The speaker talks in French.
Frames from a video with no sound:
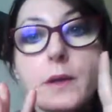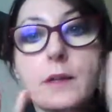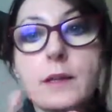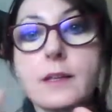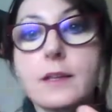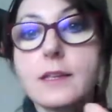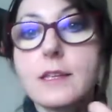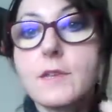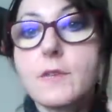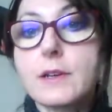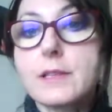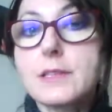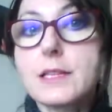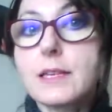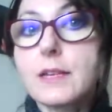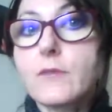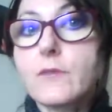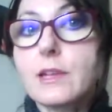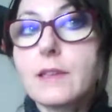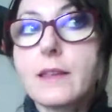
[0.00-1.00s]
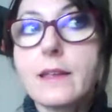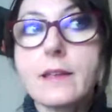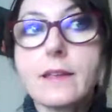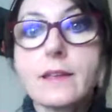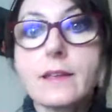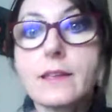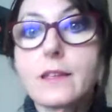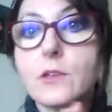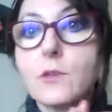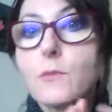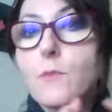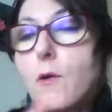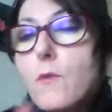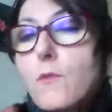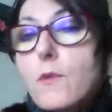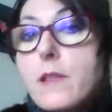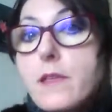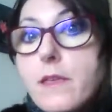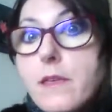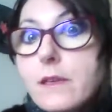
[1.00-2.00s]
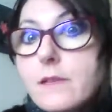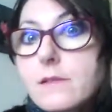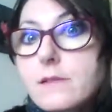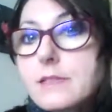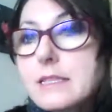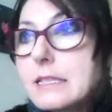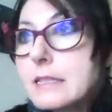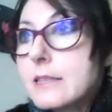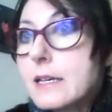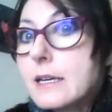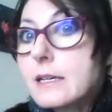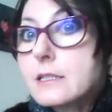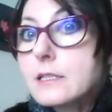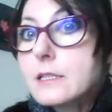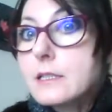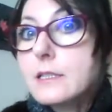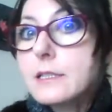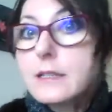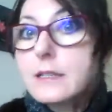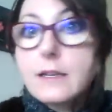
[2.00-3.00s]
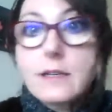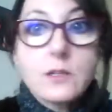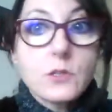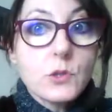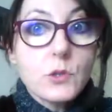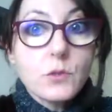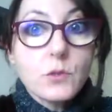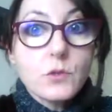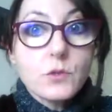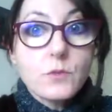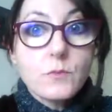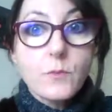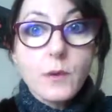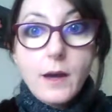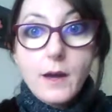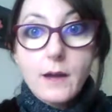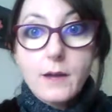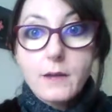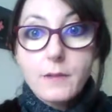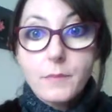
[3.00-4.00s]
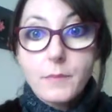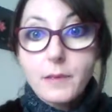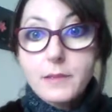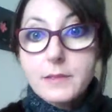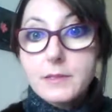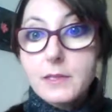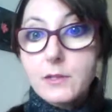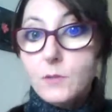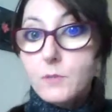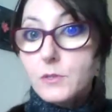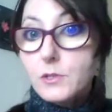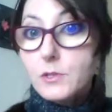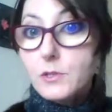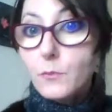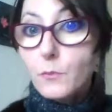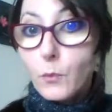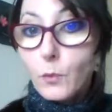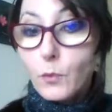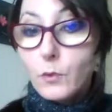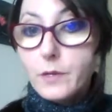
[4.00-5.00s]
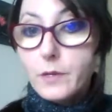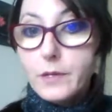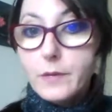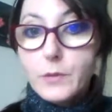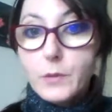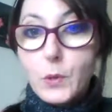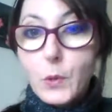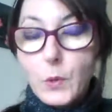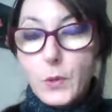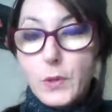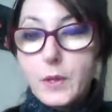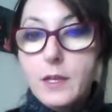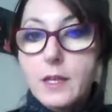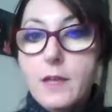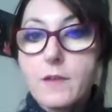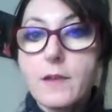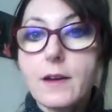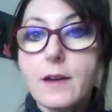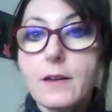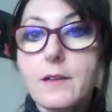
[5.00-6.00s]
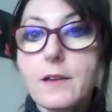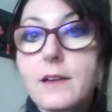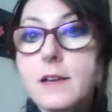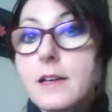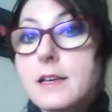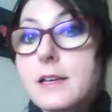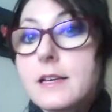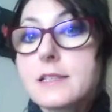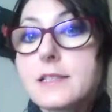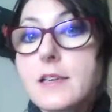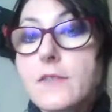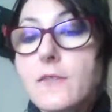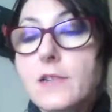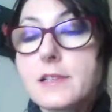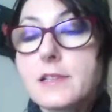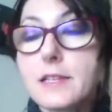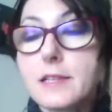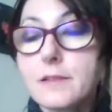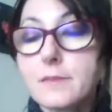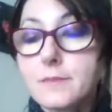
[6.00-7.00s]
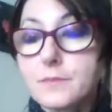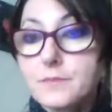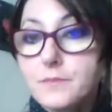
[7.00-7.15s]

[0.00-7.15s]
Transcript: qui va se refléter. Et on va oublier ces taches disgracieuses, bruns, parce que comme son brune, il va s'effacer.